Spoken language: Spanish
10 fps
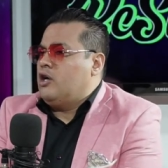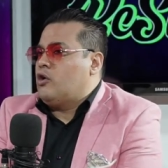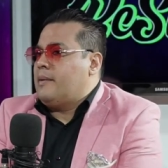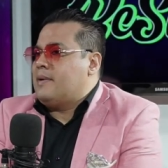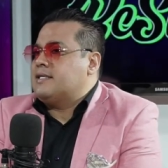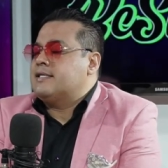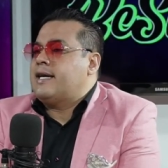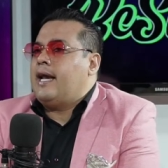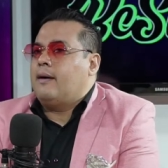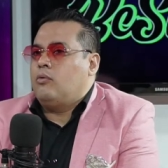Lo que pasa es
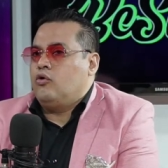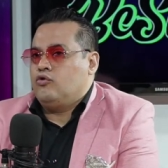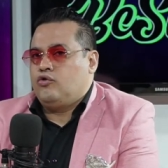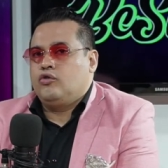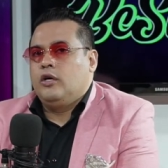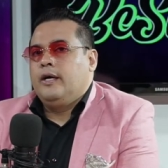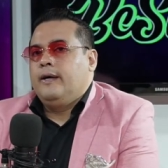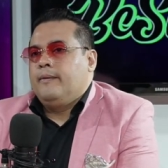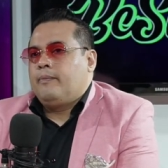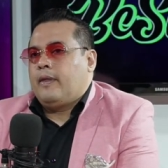que la voz
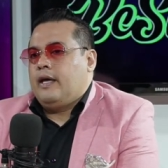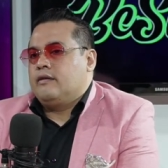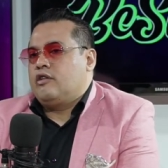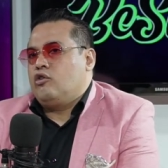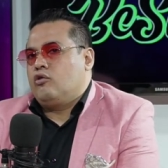este,